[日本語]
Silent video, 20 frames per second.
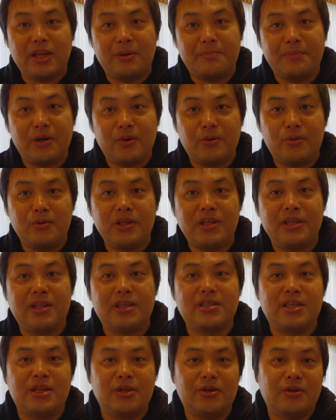にやっぱり多いん
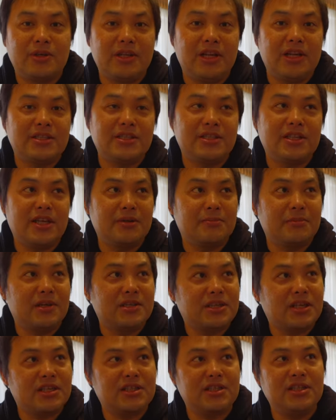ですけど、いらっしゃい
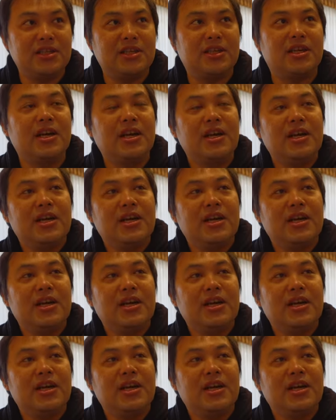ましたし、